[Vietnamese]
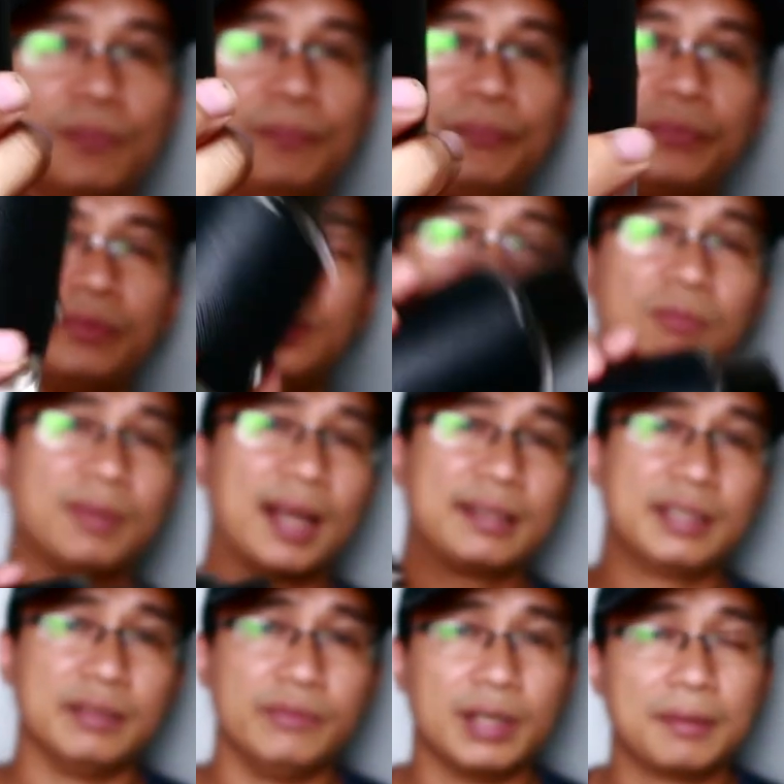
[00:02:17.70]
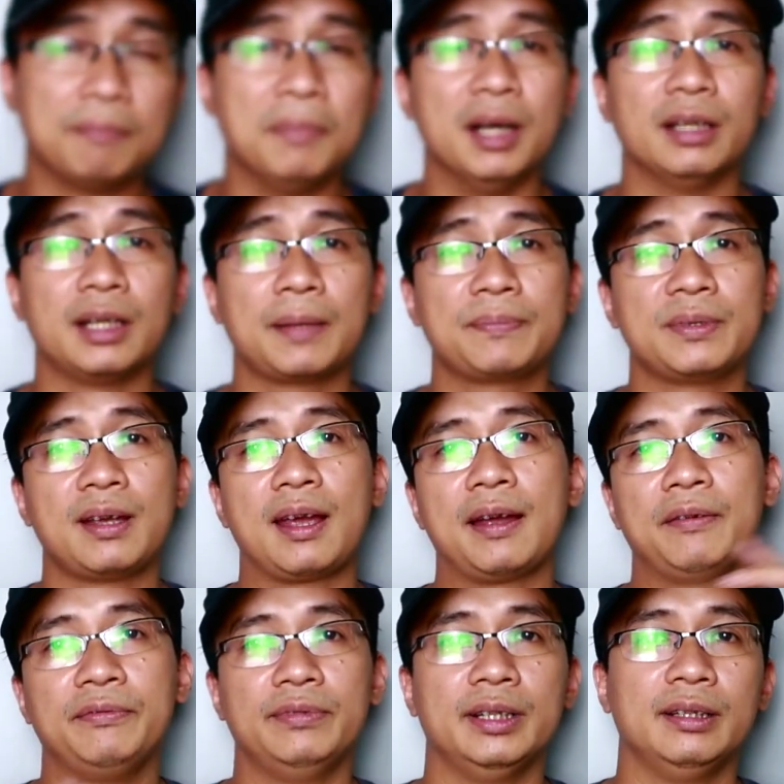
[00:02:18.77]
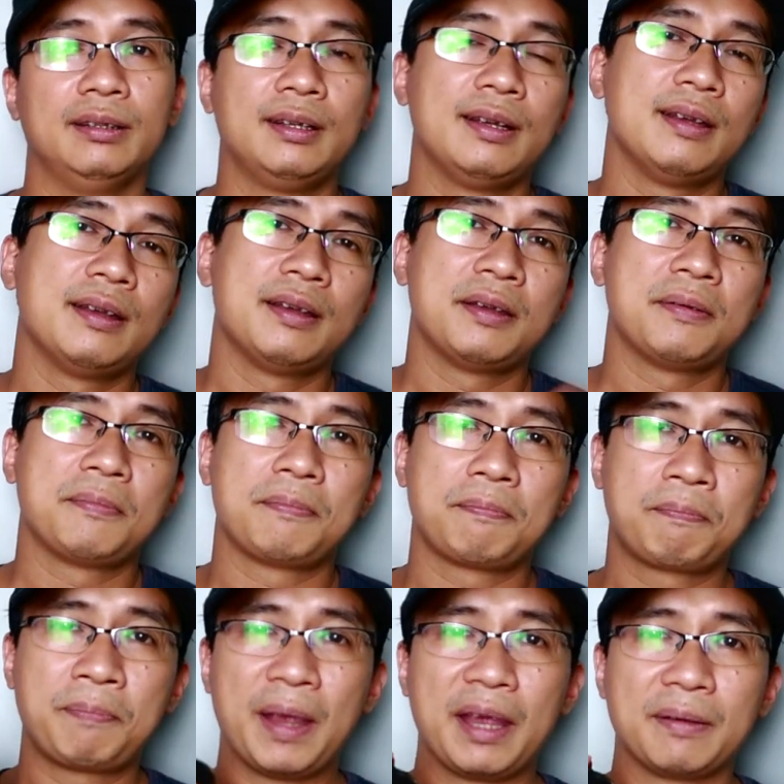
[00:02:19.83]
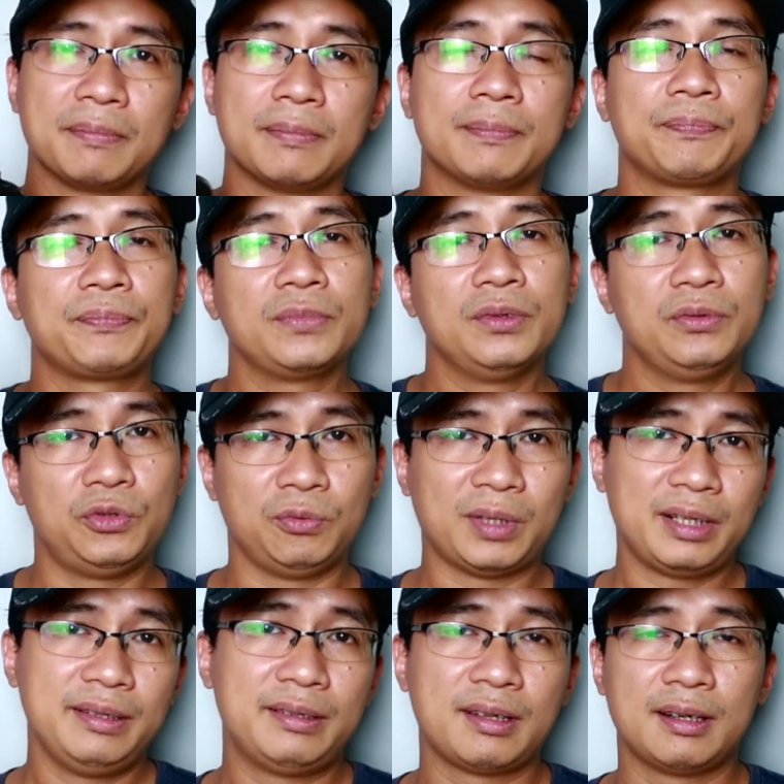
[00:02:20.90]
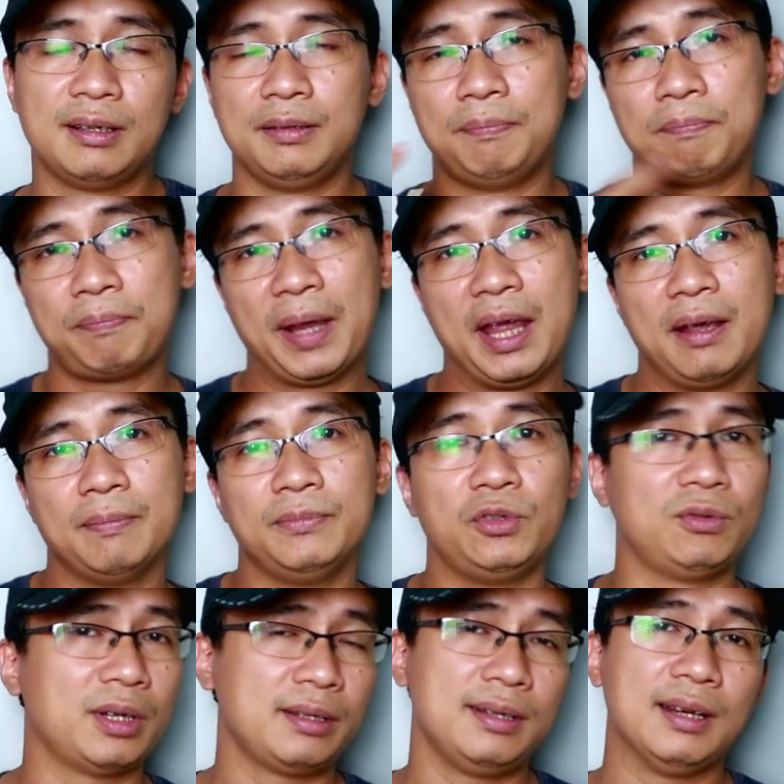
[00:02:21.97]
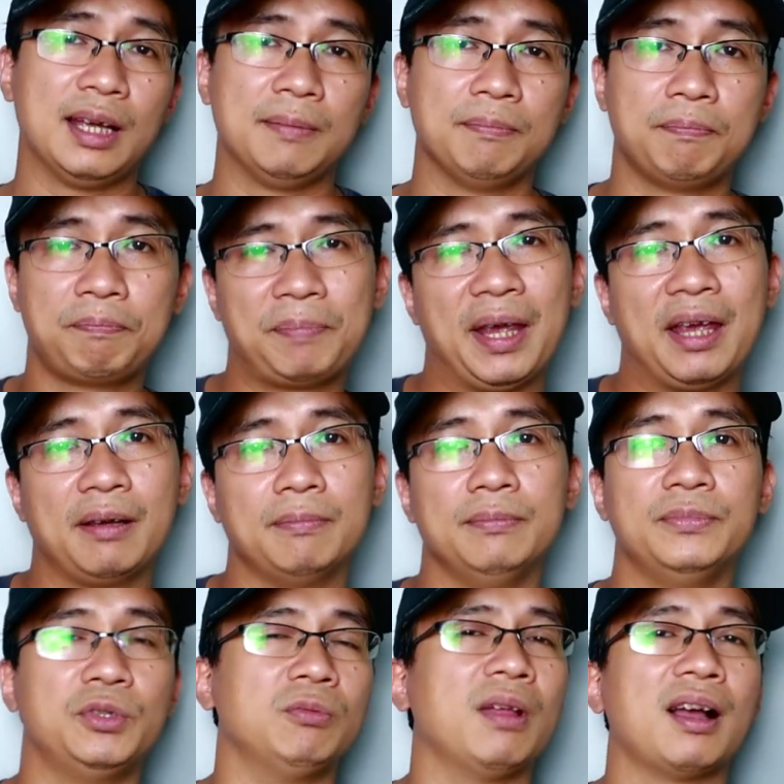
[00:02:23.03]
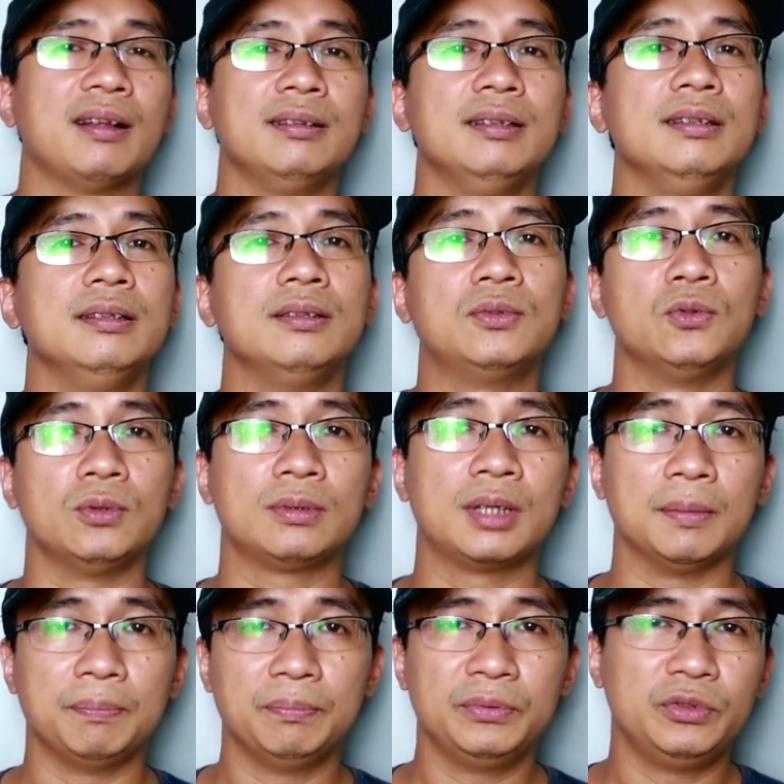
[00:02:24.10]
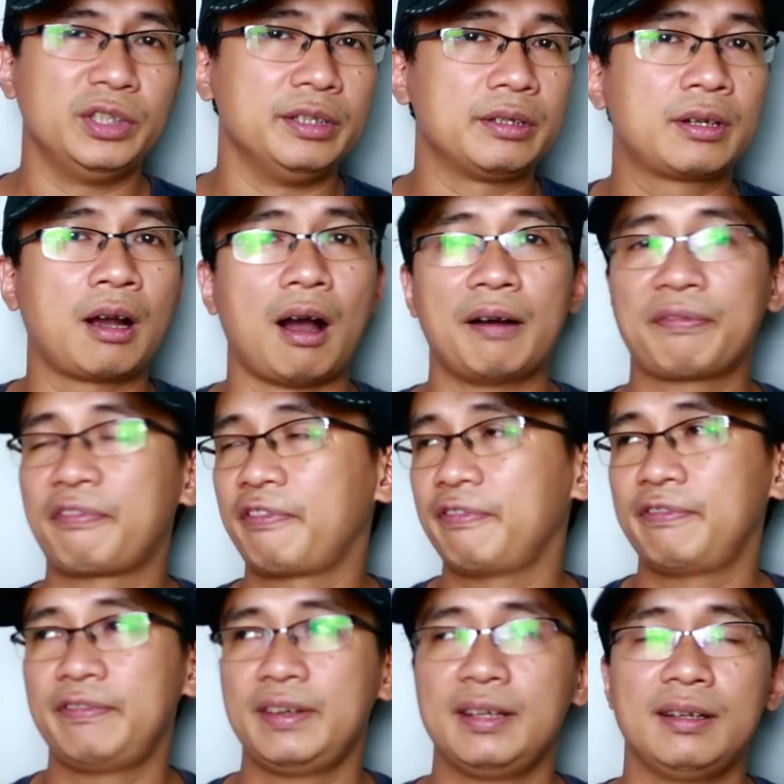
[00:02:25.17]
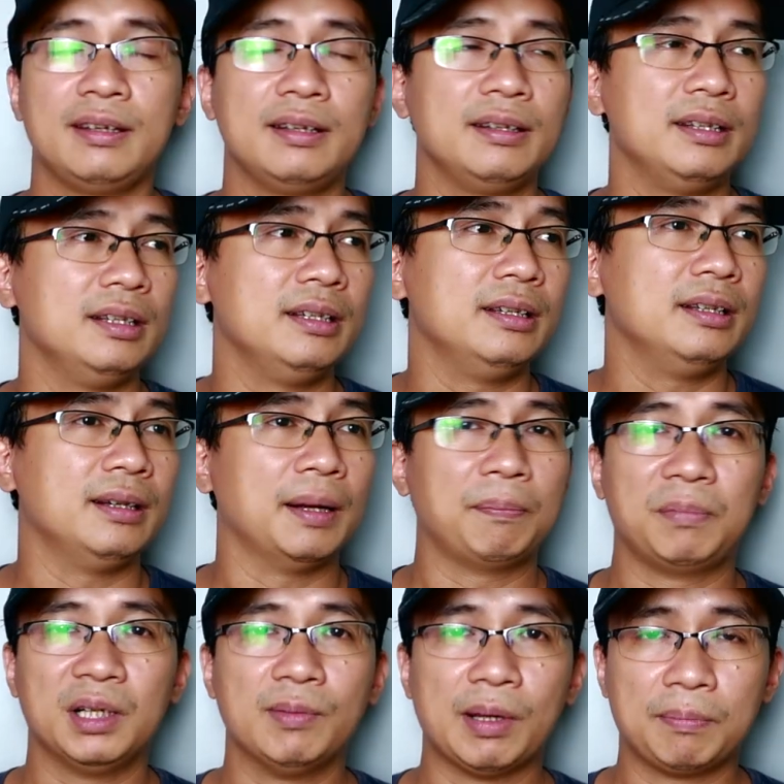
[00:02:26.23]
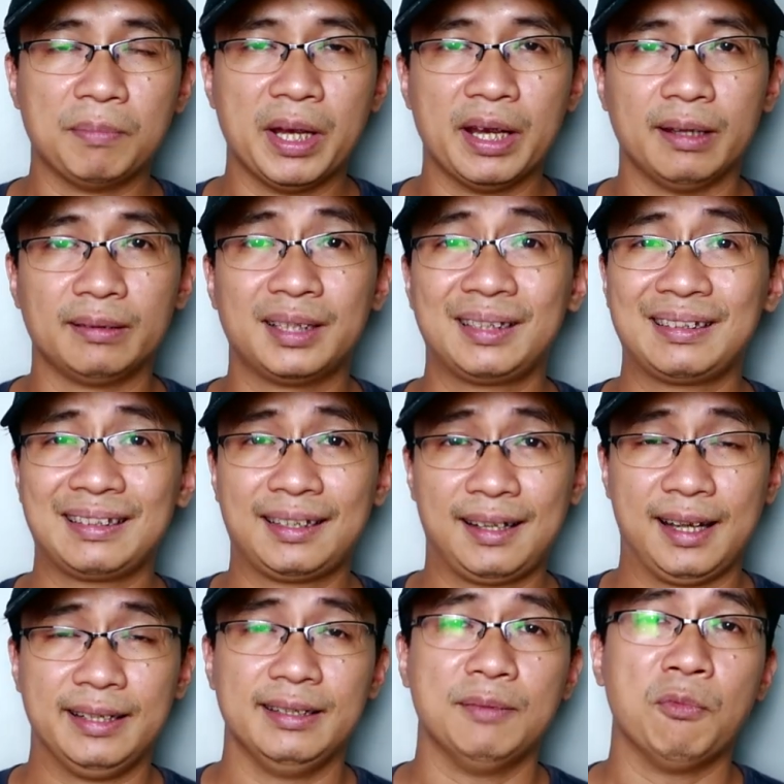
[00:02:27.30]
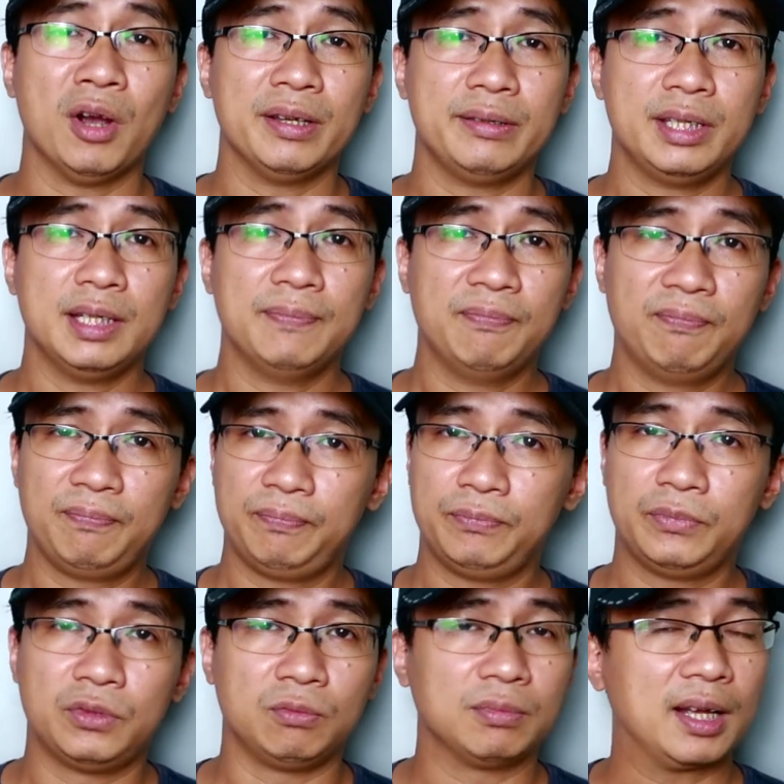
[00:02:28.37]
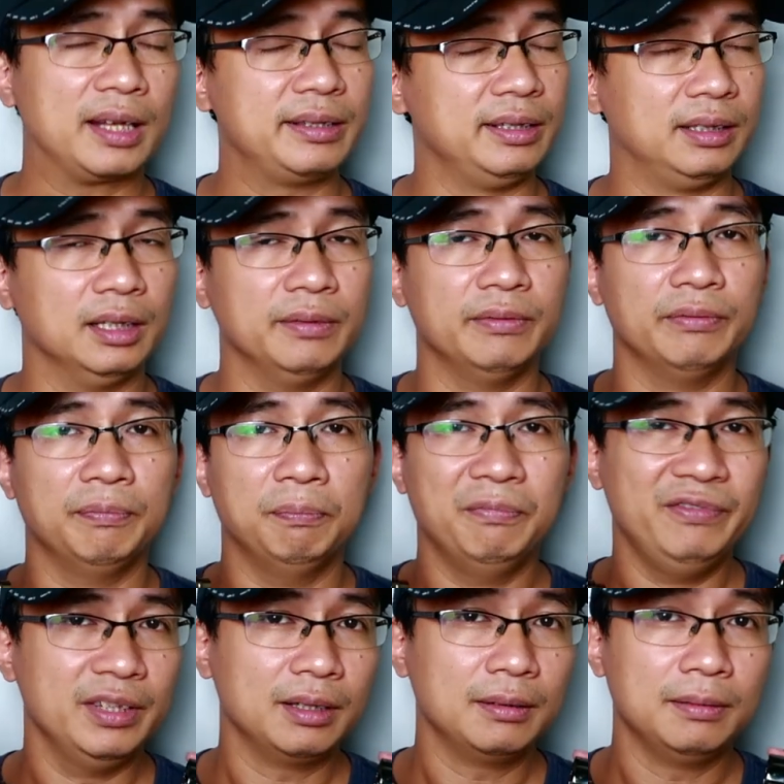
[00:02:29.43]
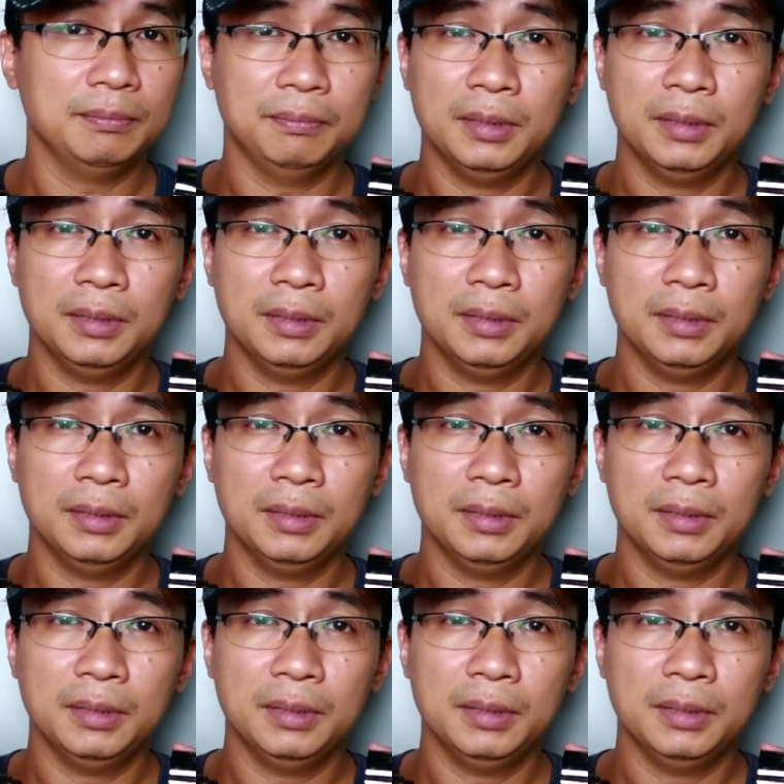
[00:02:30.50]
dụng chúng ta chỉ việc mở nắp ra và thèm chúng ta đi chơi pam chúng ta đi làm pam chúng ta đi tụ tập đi coffee đi gặp gỡ bạn bè tất cả những mọi dịp chúng ta chỉ cần việc